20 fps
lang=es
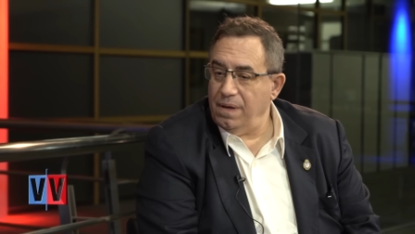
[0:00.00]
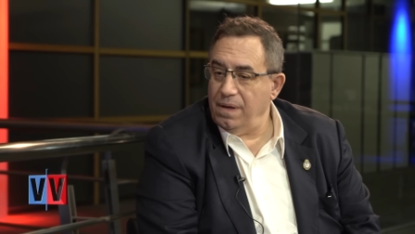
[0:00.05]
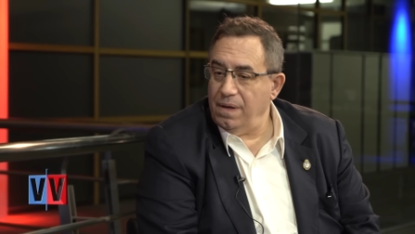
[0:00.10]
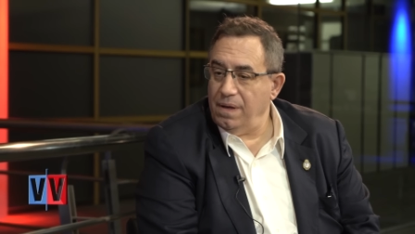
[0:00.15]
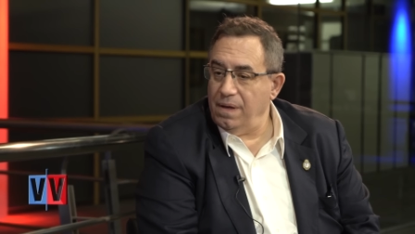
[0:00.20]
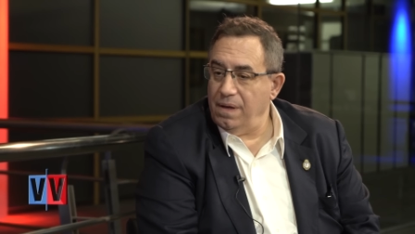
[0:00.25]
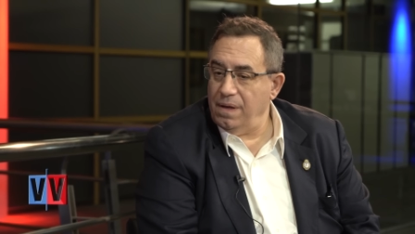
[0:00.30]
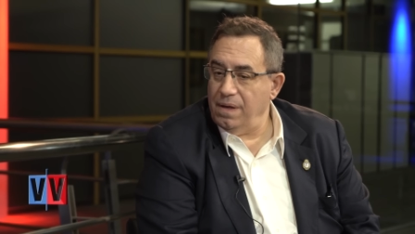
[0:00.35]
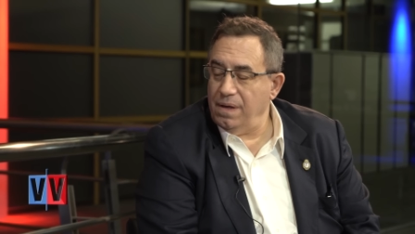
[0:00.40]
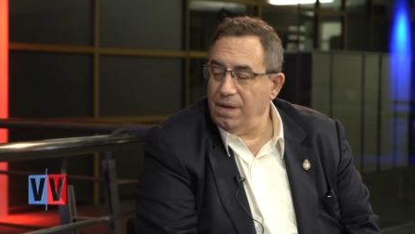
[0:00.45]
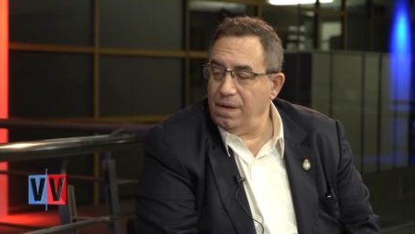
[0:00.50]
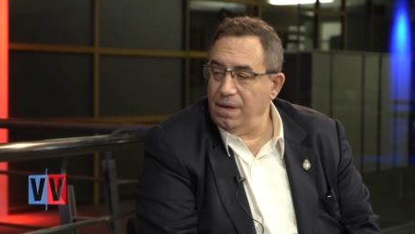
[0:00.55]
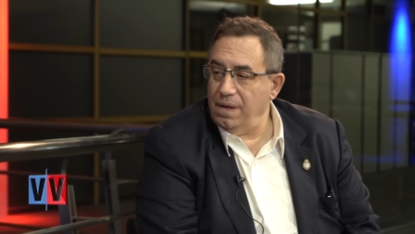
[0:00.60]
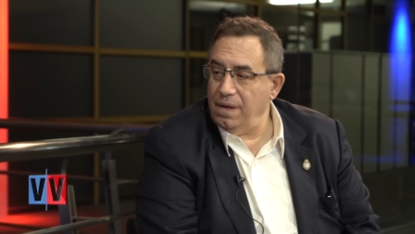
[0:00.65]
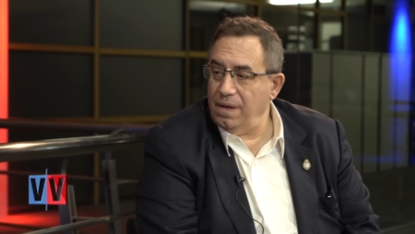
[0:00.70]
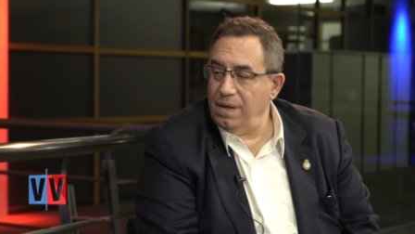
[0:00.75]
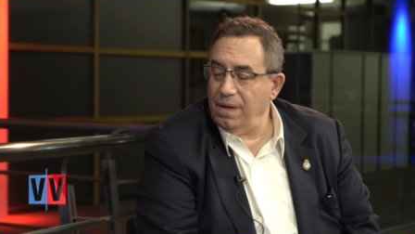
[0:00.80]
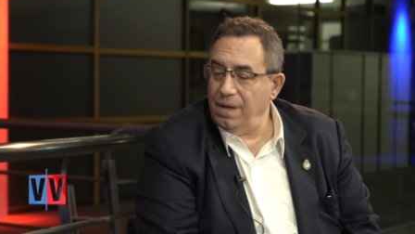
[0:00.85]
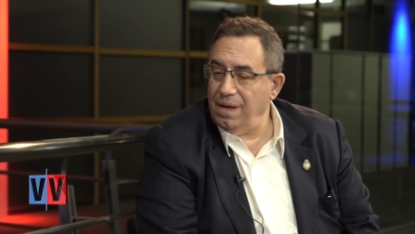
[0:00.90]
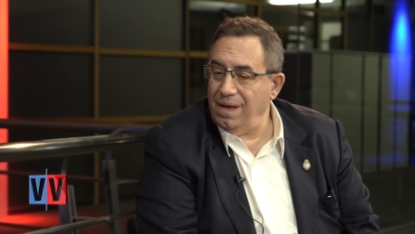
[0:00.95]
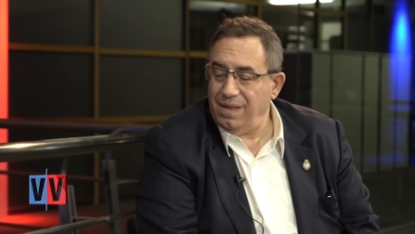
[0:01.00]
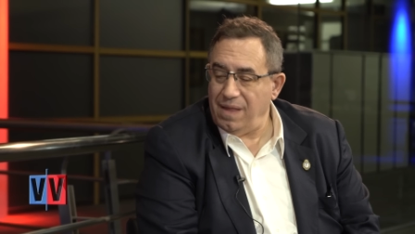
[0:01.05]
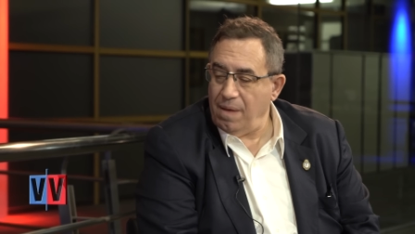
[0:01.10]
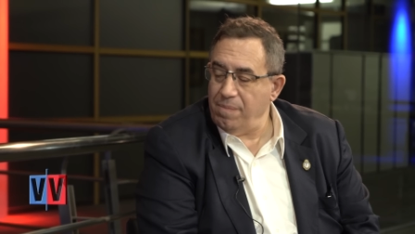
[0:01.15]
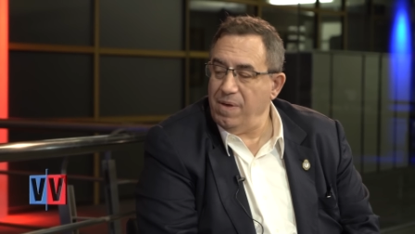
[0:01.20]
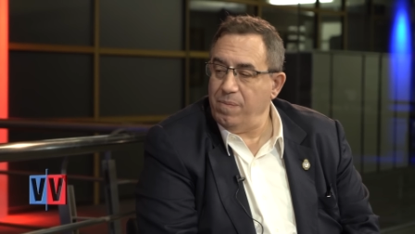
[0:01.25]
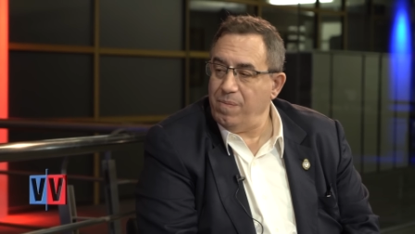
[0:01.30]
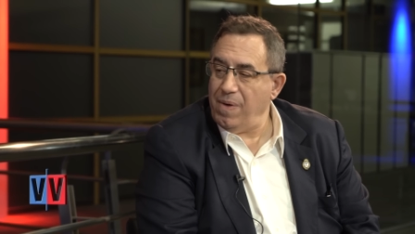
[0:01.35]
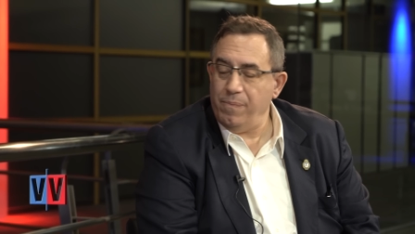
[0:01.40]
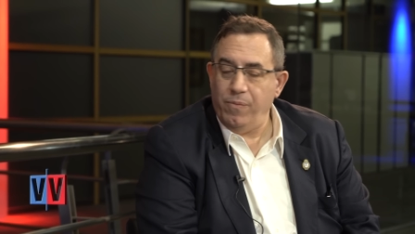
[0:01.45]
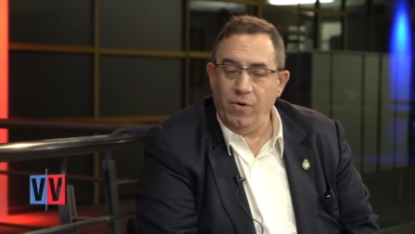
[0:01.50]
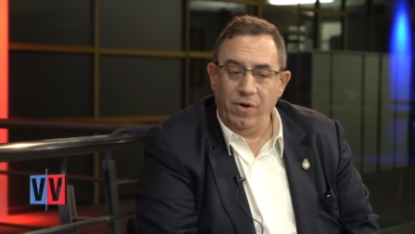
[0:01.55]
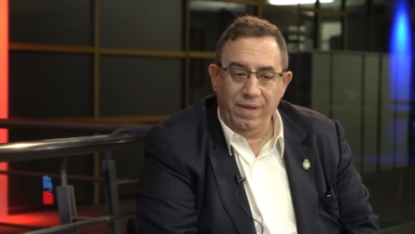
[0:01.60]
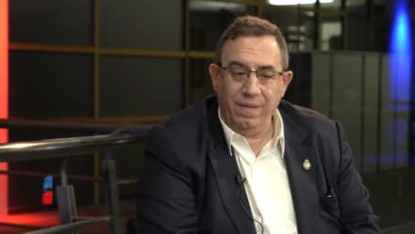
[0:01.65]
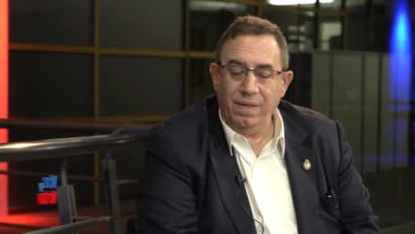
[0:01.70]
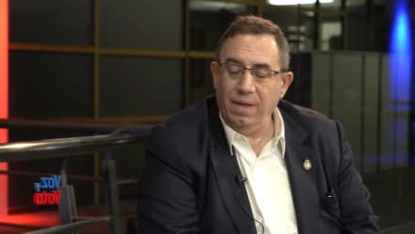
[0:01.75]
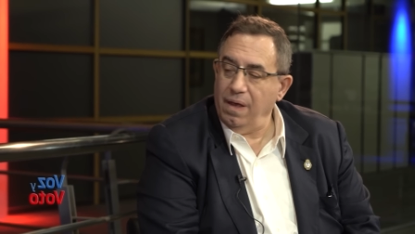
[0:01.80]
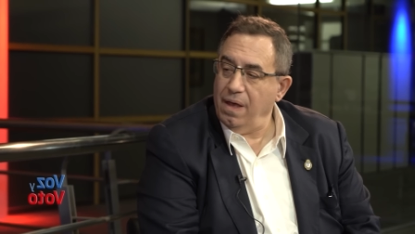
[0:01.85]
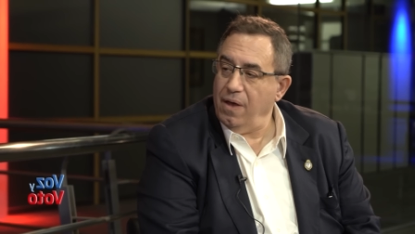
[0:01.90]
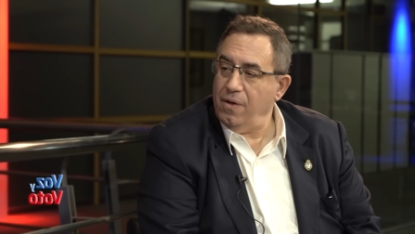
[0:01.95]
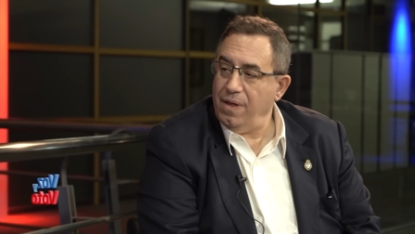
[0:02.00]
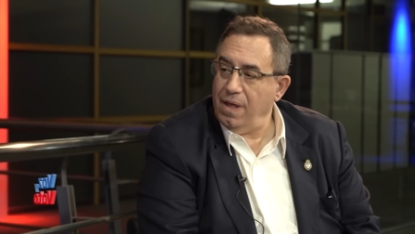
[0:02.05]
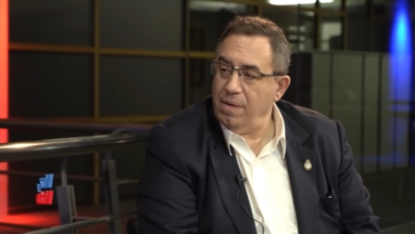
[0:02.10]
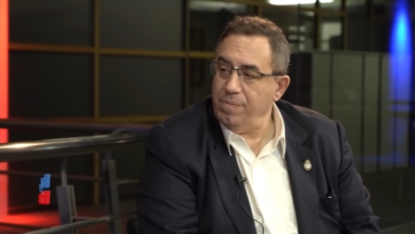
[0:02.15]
Eh, esta misma política ahora